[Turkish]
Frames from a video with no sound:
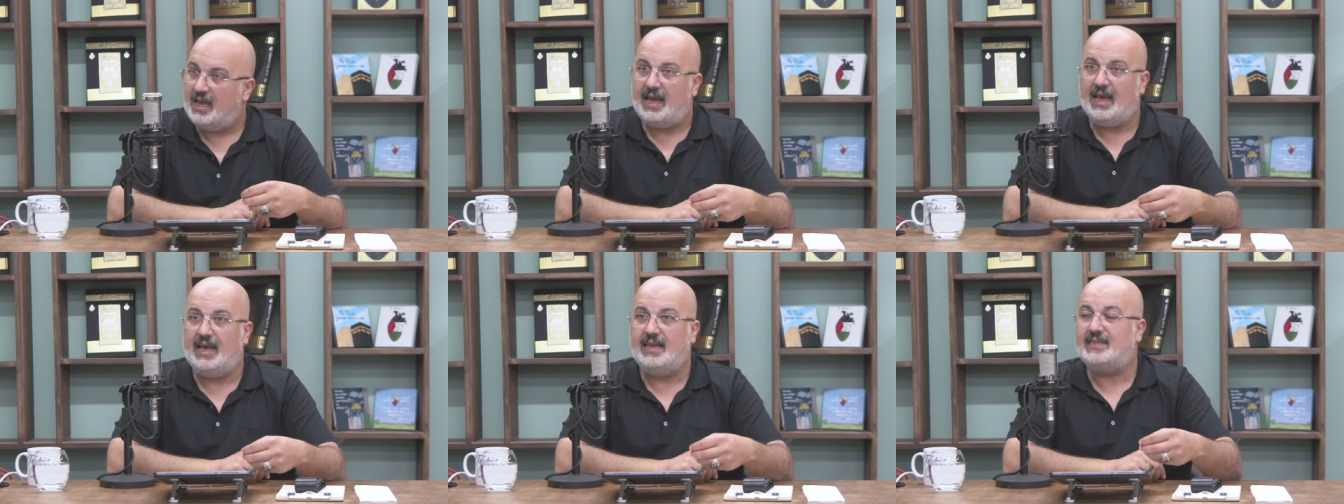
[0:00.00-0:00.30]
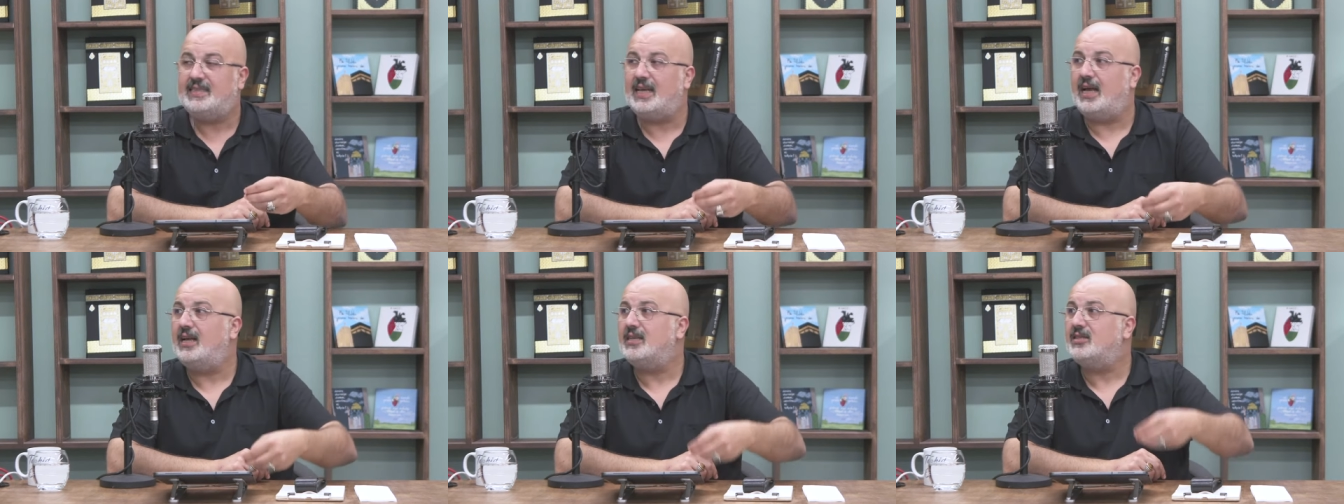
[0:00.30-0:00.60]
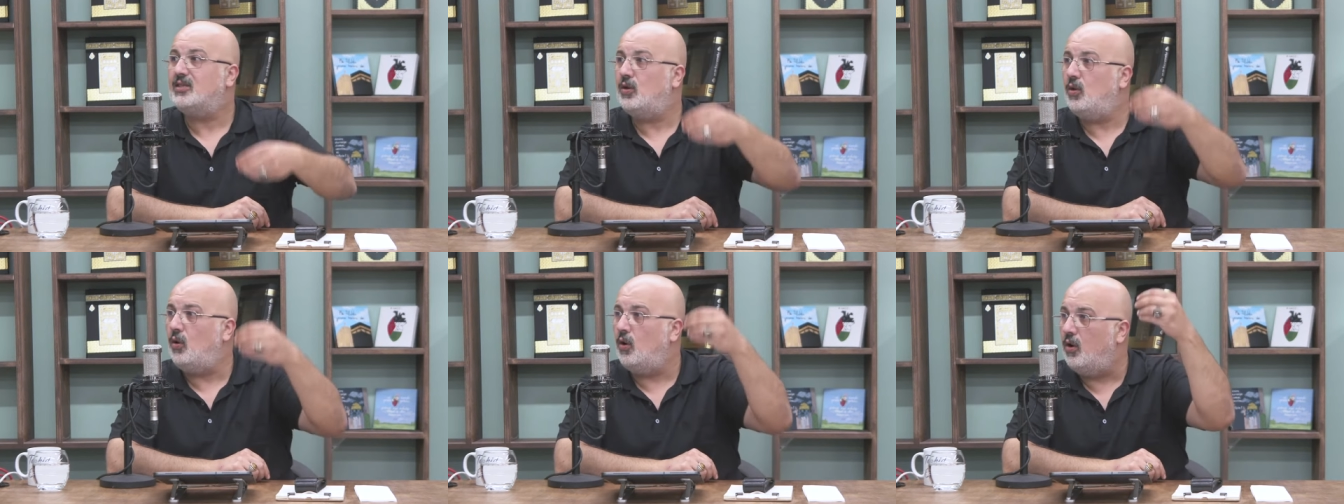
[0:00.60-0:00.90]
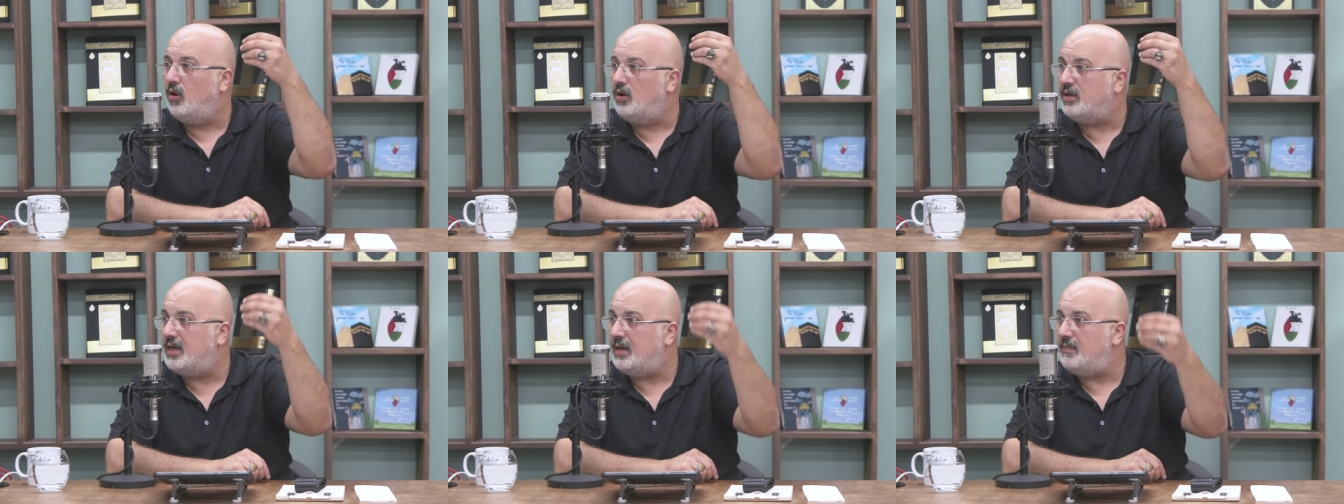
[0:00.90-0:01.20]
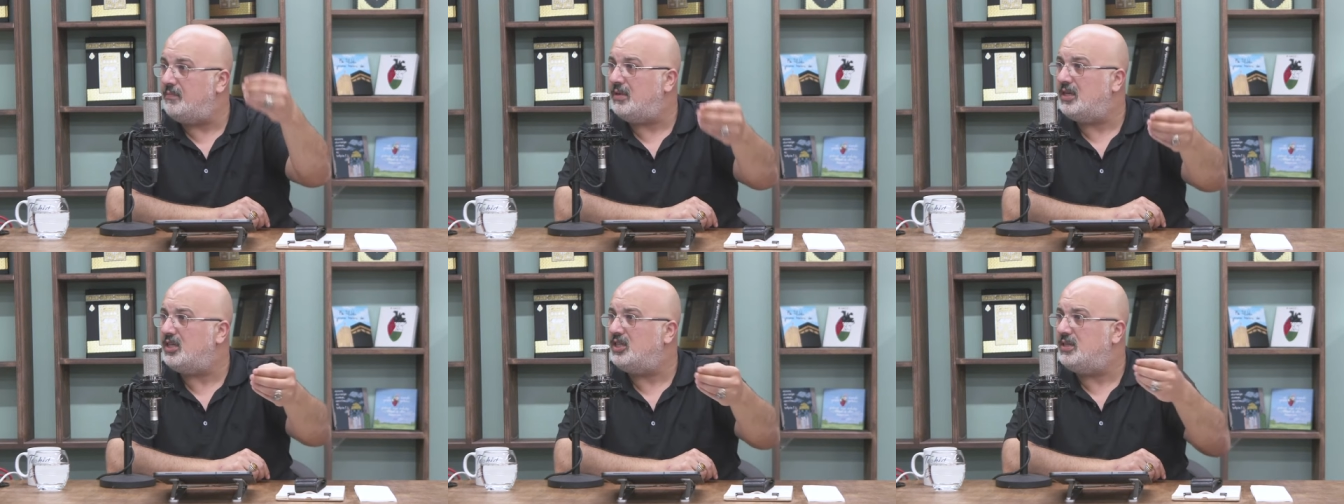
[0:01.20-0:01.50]
esası
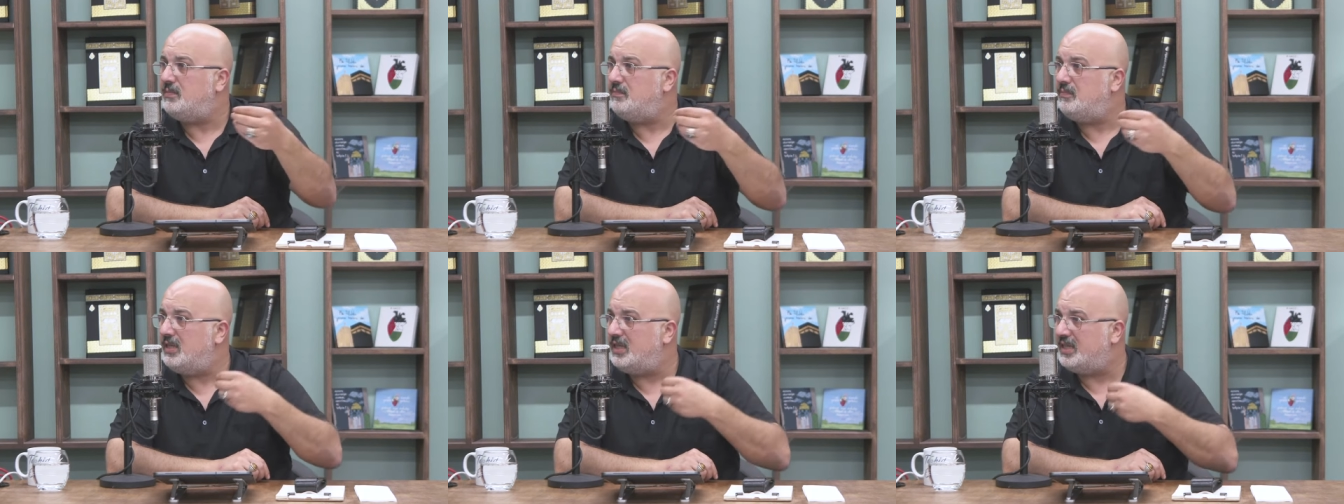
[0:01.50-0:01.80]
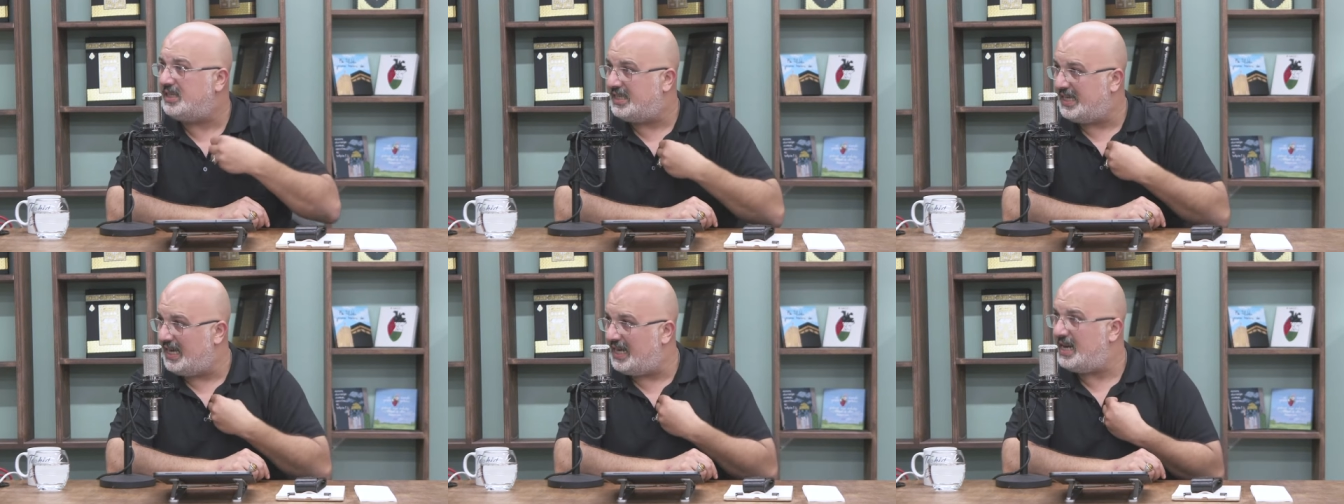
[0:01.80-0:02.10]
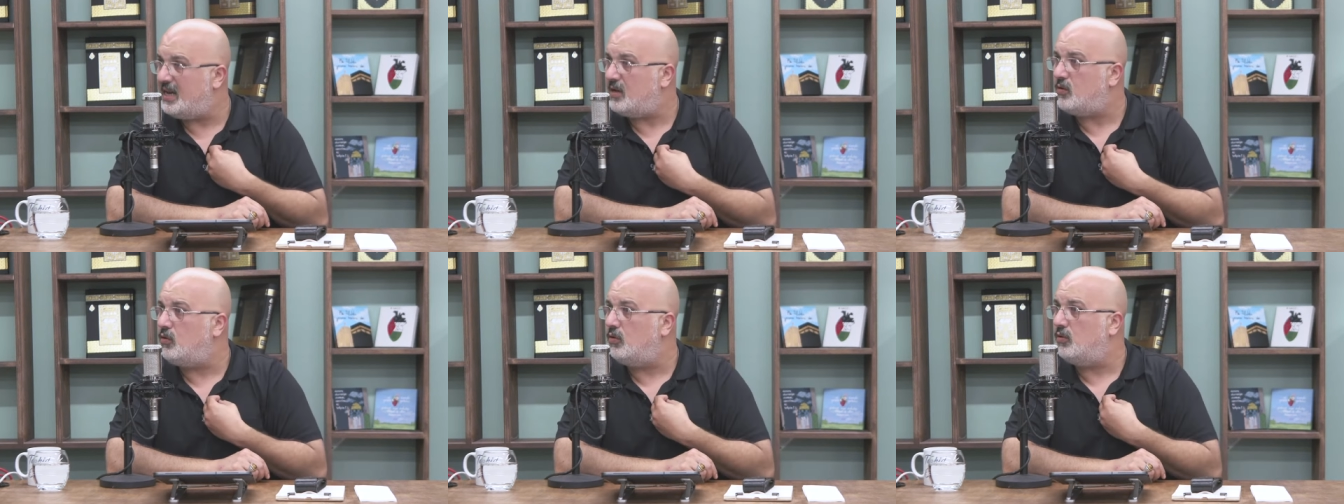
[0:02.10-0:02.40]
öğrenmek için bir gerek